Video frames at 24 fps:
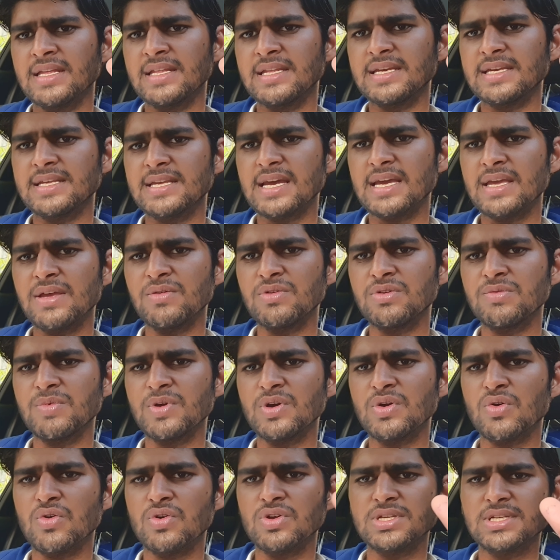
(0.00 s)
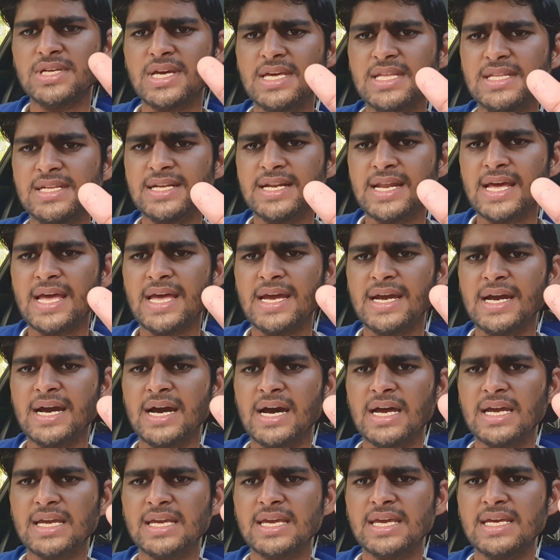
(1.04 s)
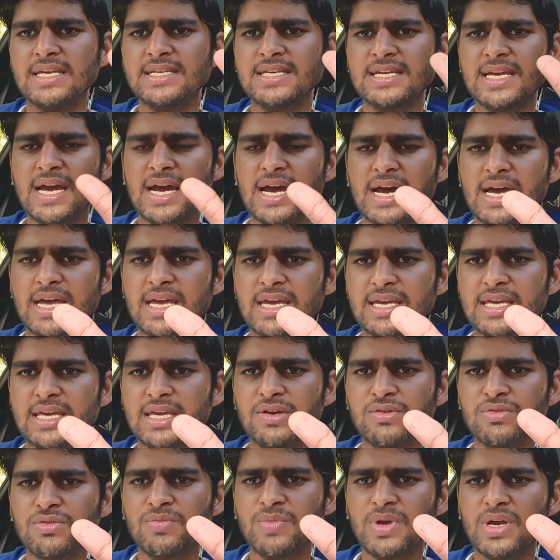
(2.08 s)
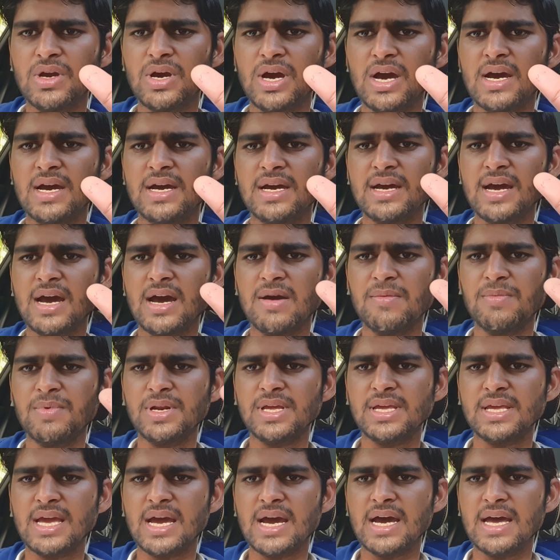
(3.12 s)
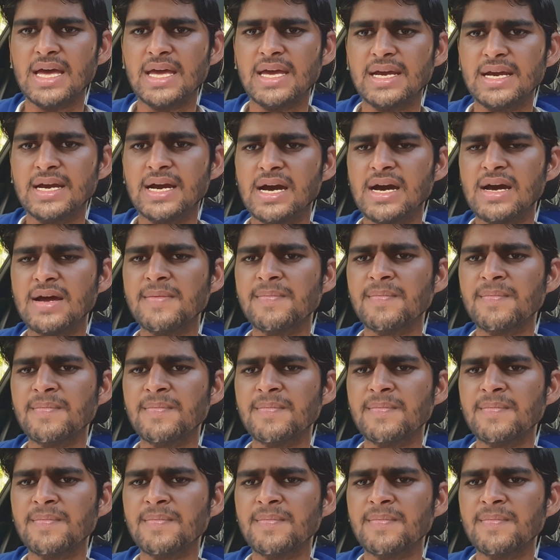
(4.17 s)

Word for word: जैसा कि उसमें कौन सा इंजन आएगा कैसी आएगी उसमें कहाँ कहाँ पर क्या आएगा